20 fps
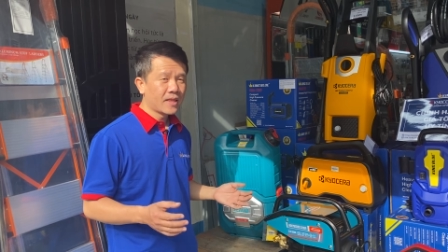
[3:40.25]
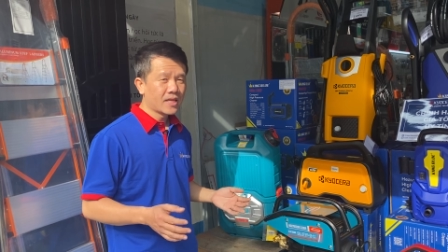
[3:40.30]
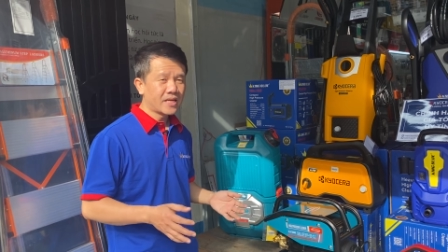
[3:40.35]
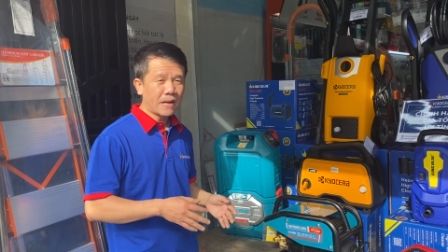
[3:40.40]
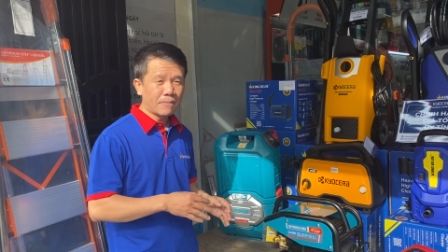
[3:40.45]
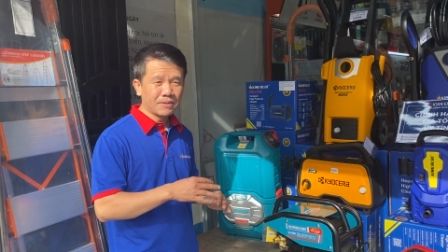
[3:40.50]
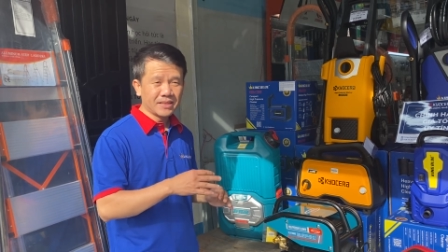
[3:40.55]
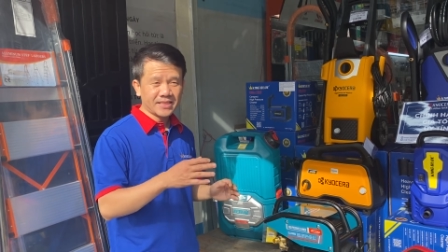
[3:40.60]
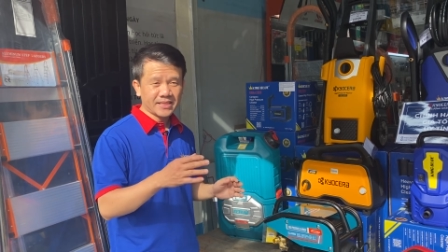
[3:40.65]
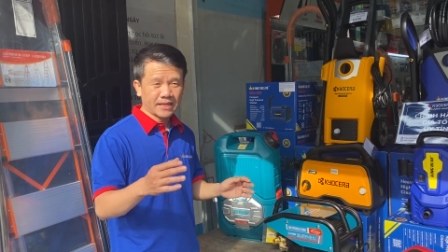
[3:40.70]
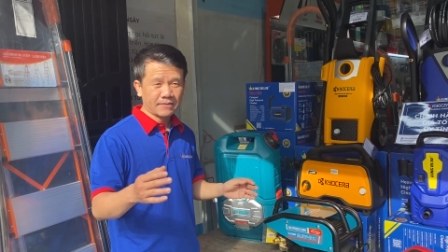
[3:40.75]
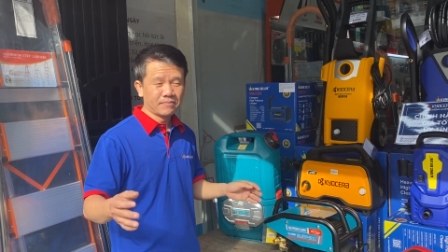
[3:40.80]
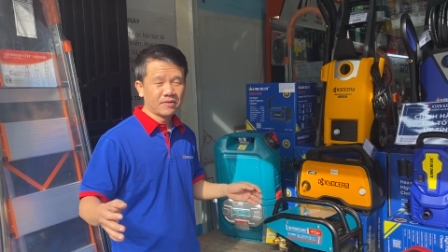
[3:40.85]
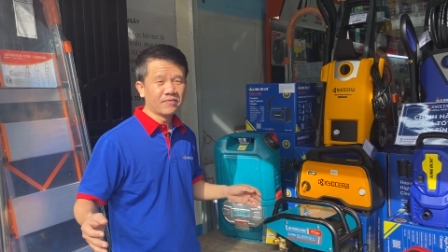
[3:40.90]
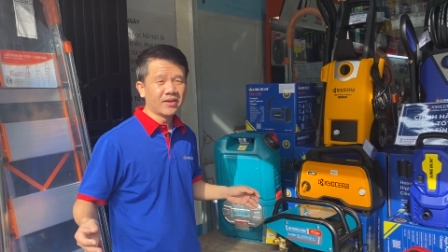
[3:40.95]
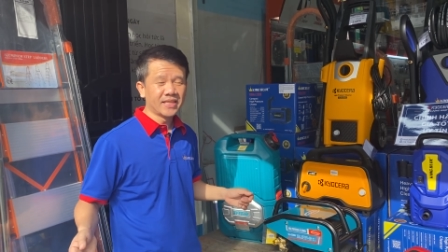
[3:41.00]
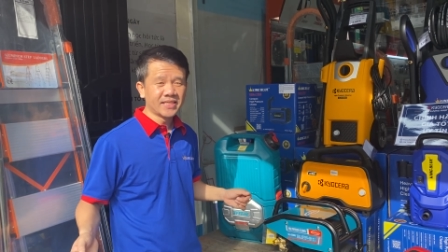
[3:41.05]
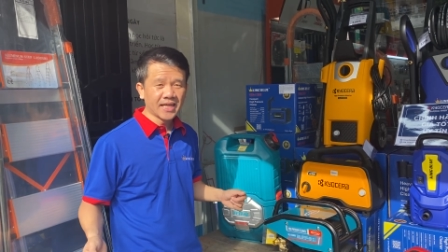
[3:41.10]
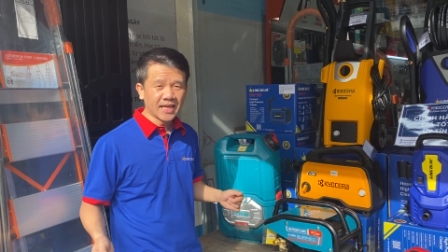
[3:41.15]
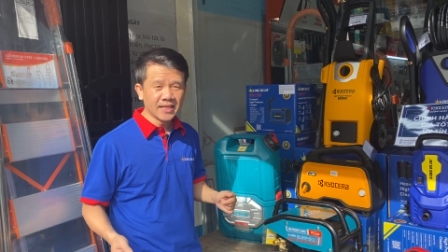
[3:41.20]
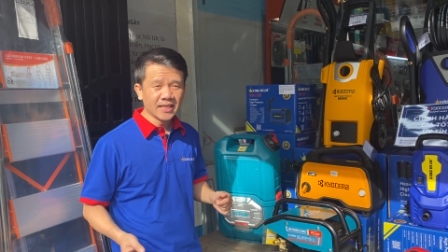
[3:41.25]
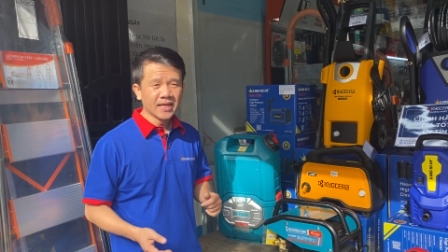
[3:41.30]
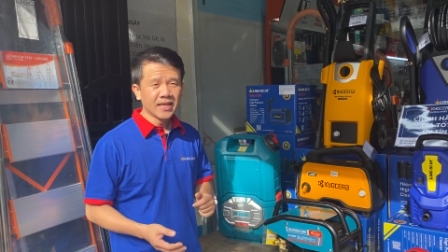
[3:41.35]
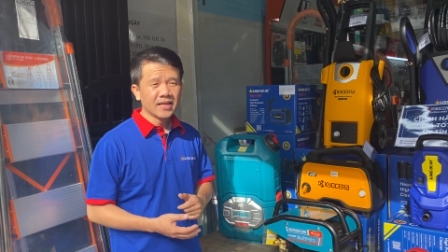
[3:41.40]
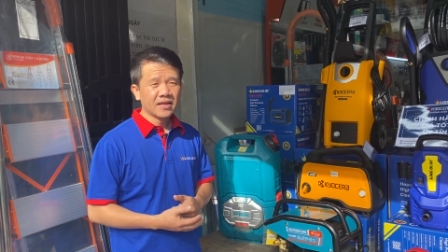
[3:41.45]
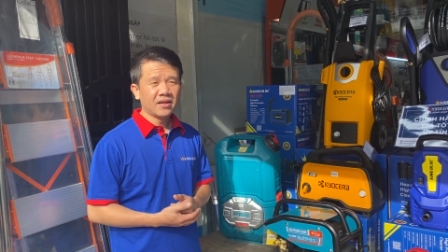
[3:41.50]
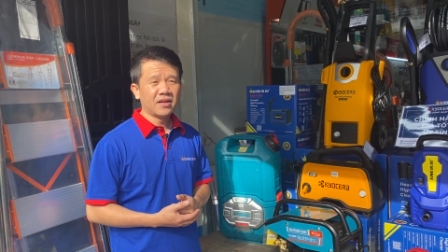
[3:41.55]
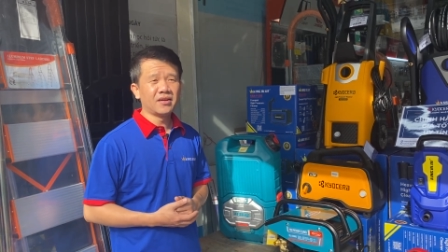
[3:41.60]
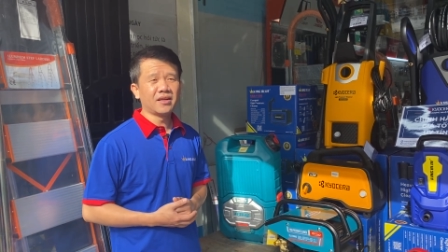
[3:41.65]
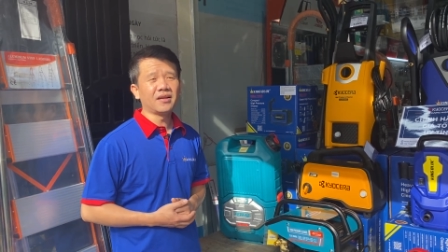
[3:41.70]
xong mình xịt mình vệ sinh
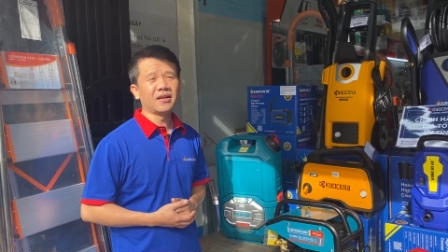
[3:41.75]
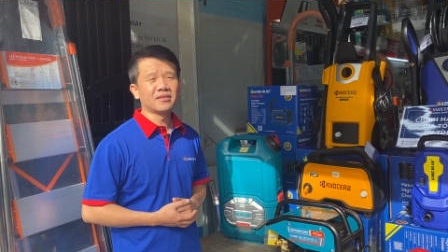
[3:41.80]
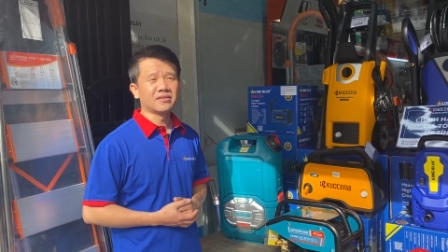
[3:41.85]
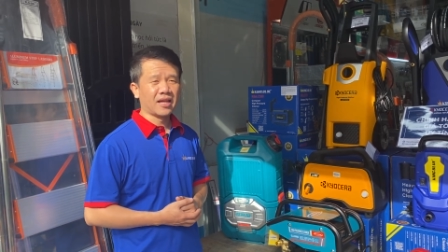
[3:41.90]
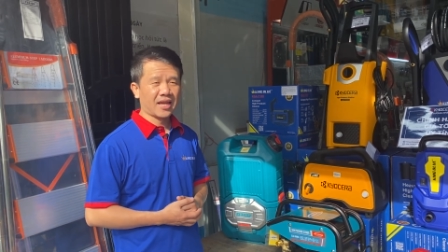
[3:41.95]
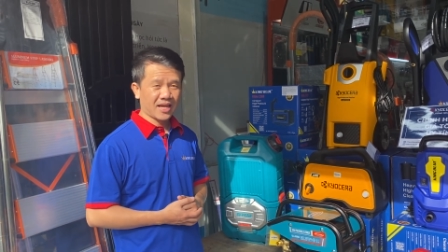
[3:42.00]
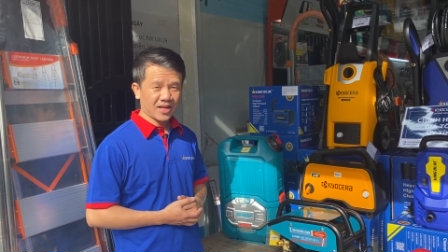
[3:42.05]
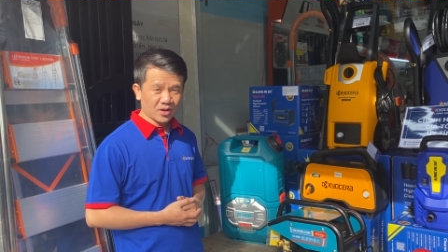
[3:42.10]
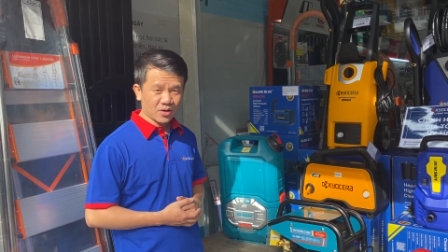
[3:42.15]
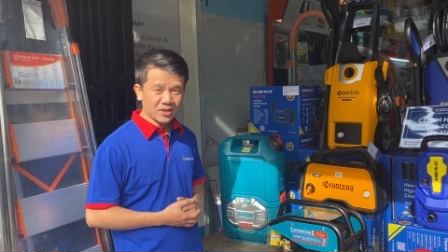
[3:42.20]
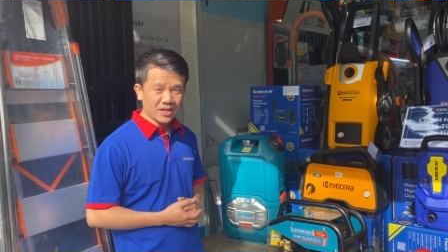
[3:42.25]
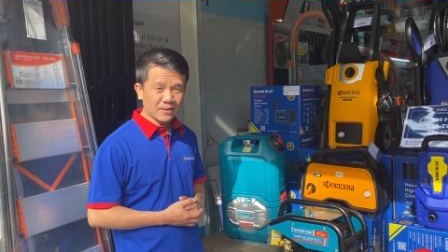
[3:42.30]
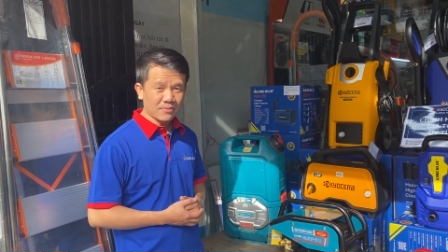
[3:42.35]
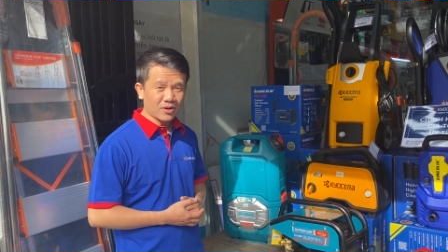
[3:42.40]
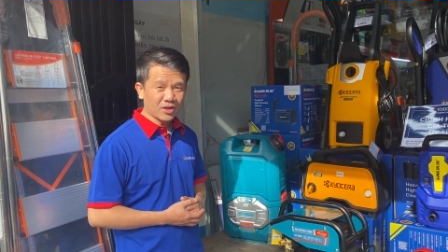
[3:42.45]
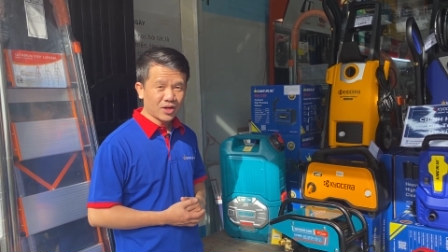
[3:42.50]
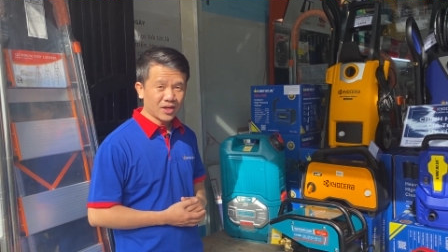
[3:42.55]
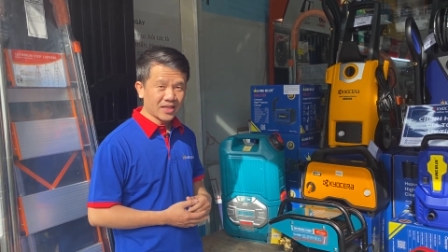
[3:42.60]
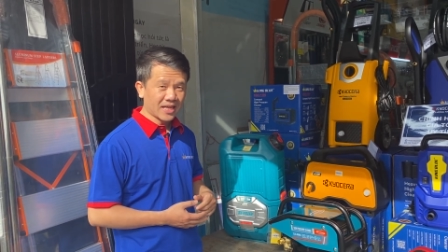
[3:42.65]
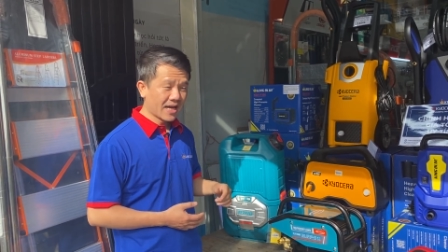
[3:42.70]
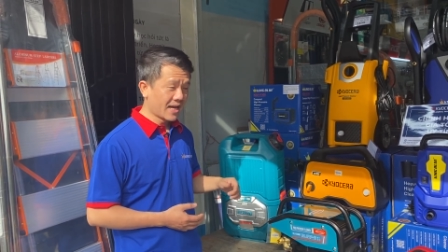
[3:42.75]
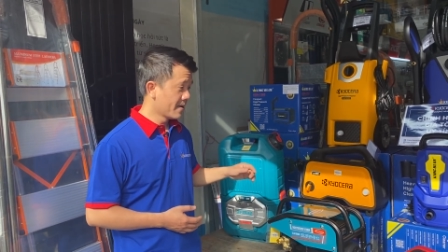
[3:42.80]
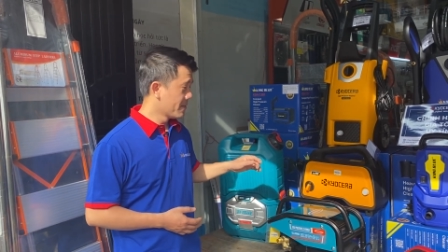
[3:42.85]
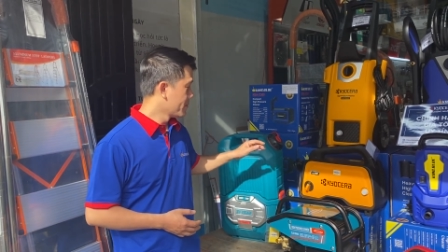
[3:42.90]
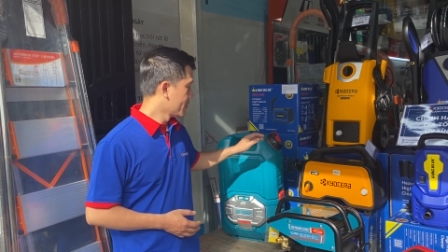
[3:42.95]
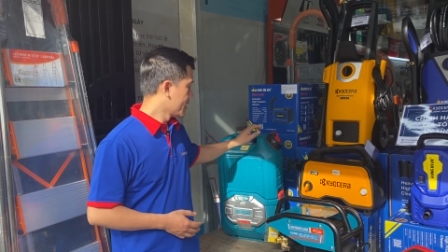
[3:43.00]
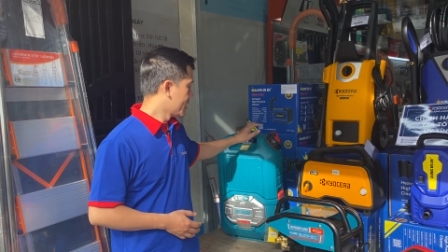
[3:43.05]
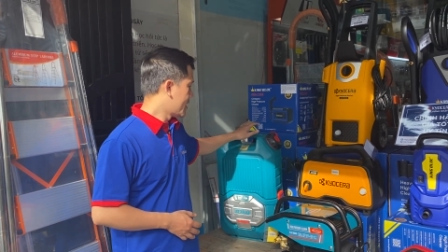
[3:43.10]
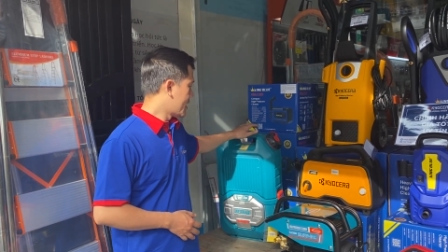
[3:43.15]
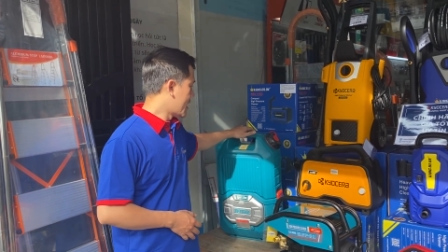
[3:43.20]
nó rất là tiện luôn nha mọi người nha
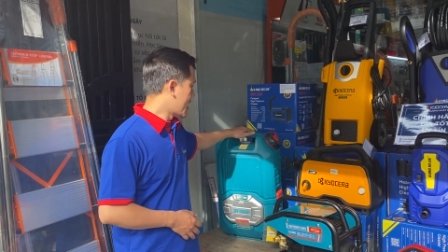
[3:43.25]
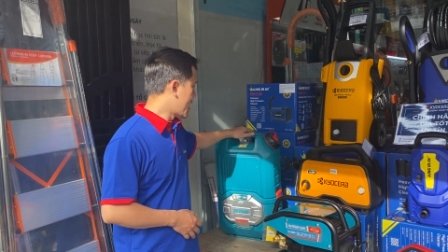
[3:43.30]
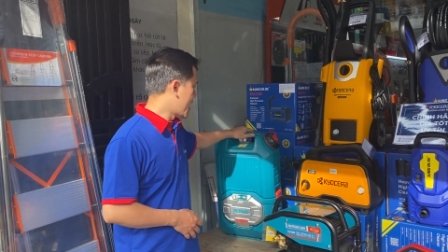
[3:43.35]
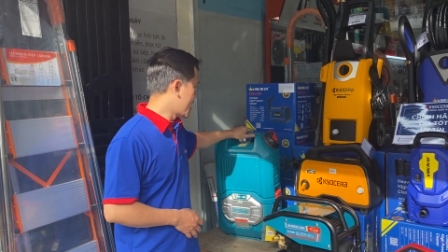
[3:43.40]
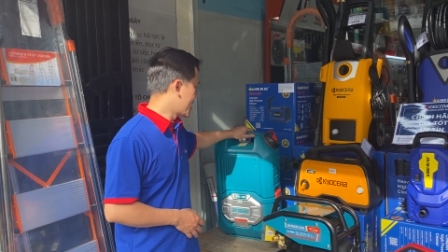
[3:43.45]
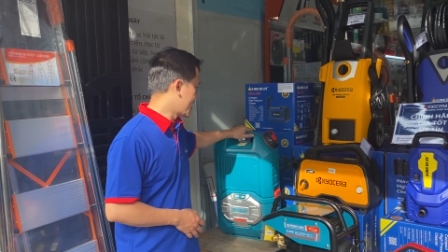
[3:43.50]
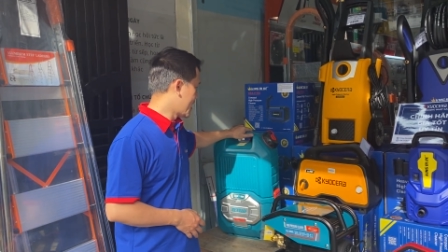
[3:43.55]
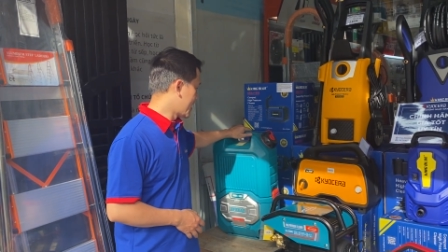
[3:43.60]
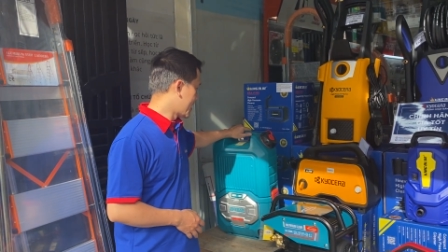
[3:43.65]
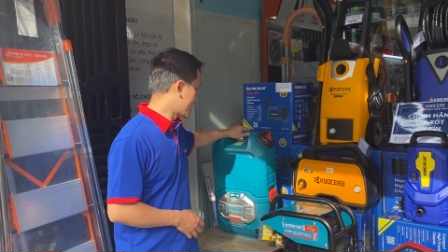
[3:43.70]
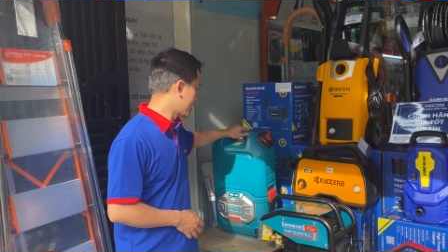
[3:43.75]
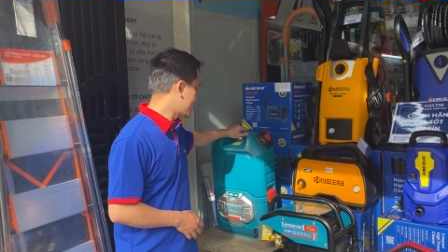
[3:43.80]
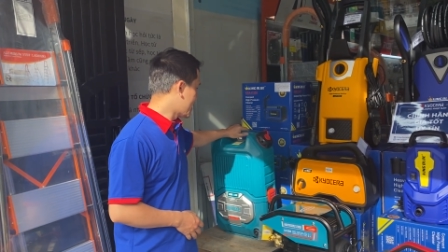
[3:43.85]
à nên là cái